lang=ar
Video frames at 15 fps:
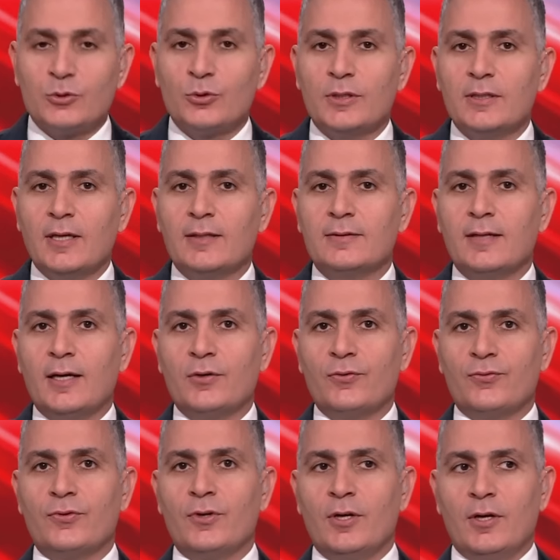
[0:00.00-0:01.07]
تريد أن
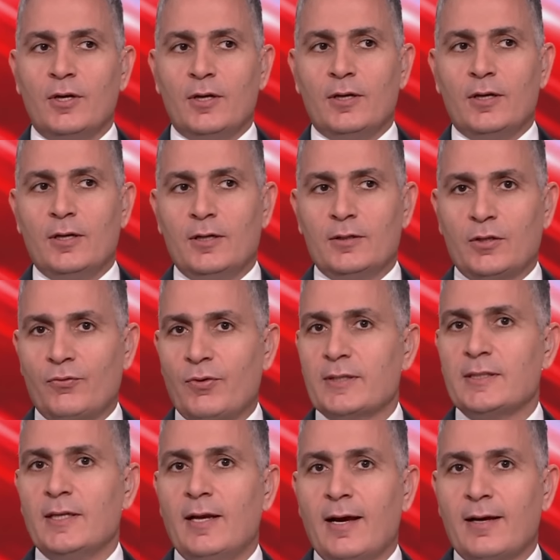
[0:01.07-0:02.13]
تعرف آه،
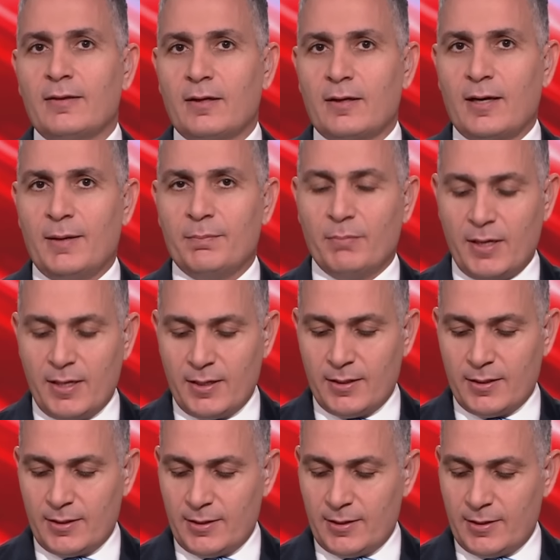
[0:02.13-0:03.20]
تفاصيل أكثر
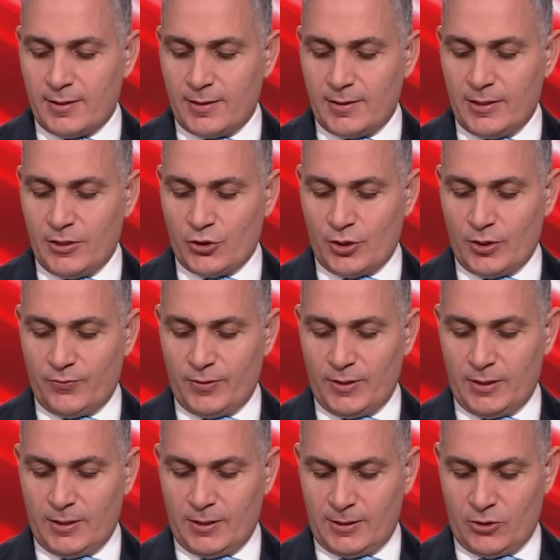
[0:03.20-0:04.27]
عما يجري
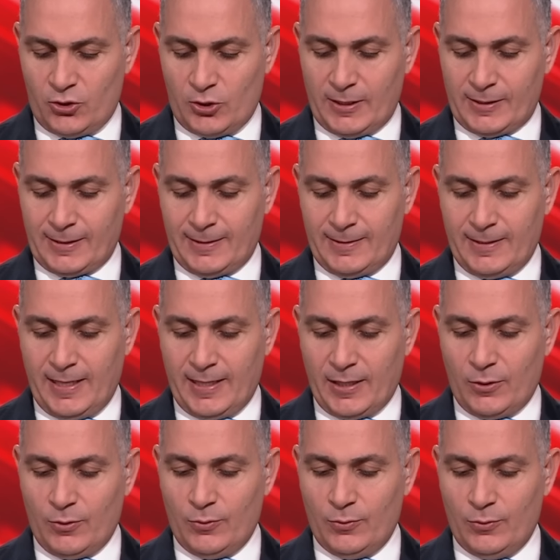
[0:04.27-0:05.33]
في سجن
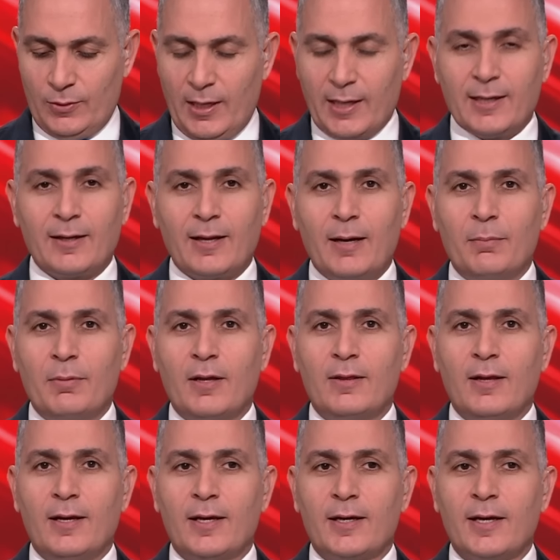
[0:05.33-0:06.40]
نايا ولكن قبل
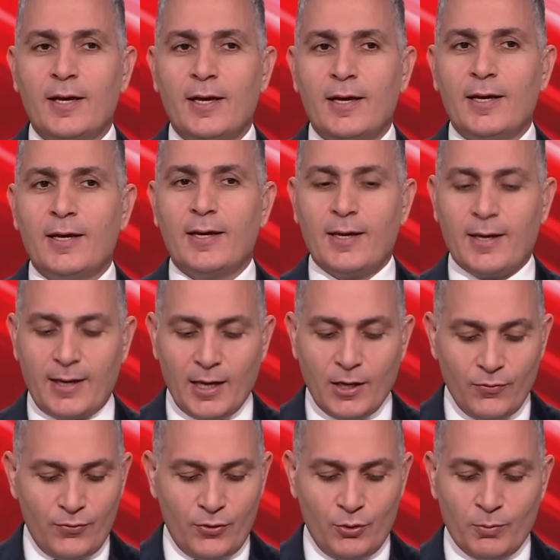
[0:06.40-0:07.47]
ذلك
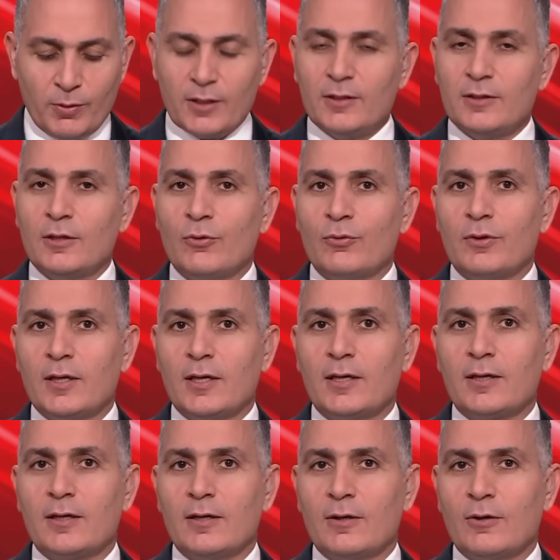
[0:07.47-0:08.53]
كيف يمكن
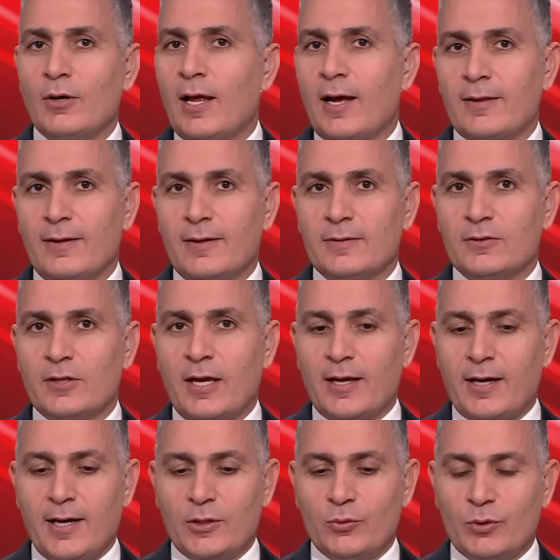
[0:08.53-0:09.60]
توثيق كل هذه
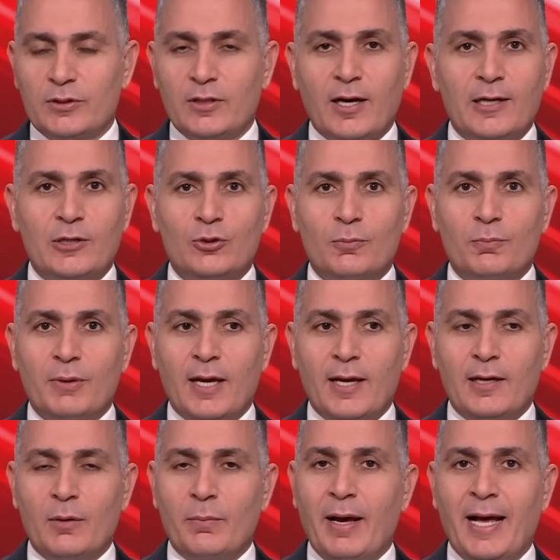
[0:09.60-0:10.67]
الانتهاكات والتقدم
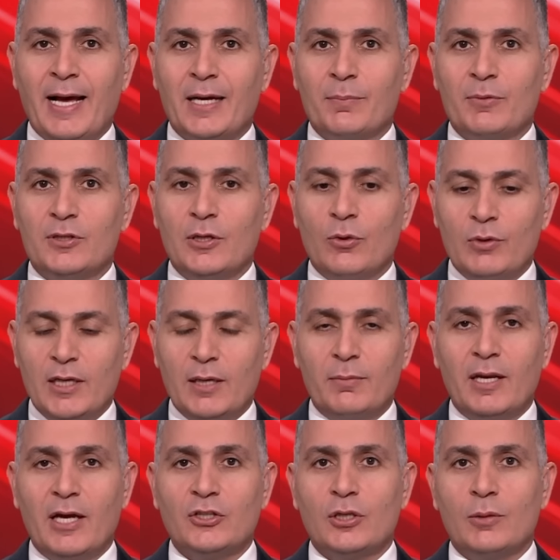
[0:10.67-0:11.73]
بها للمحاكم الدولية
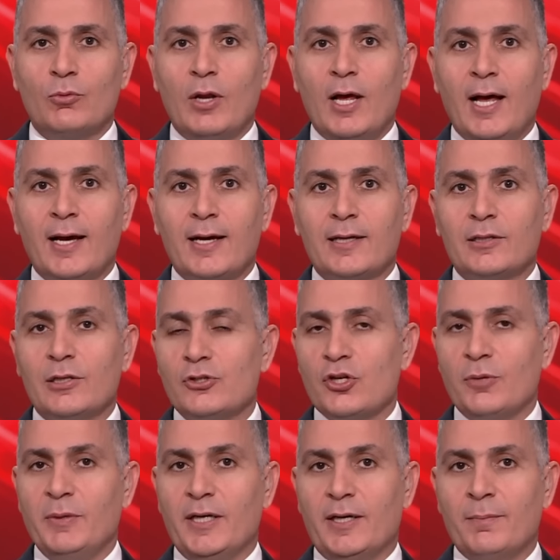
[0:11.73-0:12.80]
من أجل ملاحقة
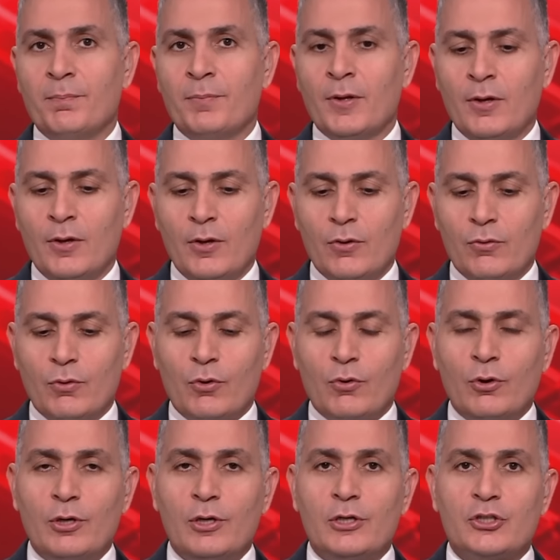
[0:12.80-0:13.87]
الجميع
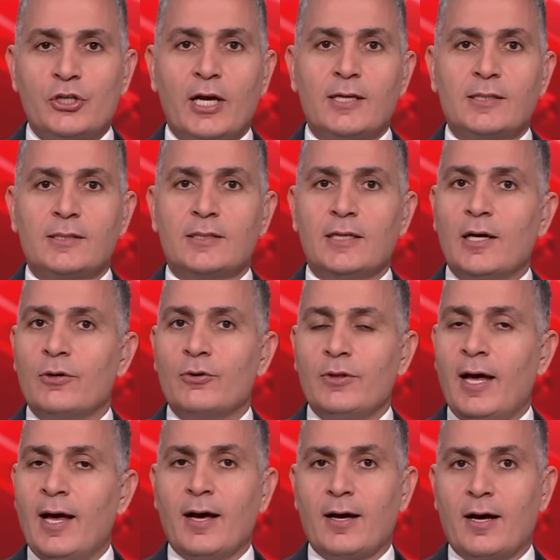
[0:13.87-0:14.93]
وكل شخص
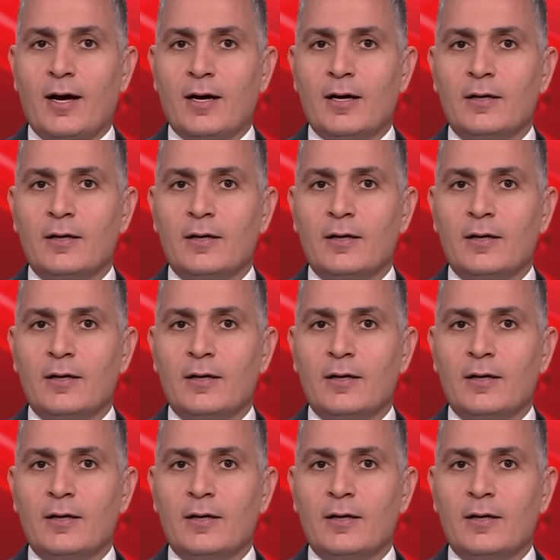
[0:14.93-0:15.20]
يأخذ حقه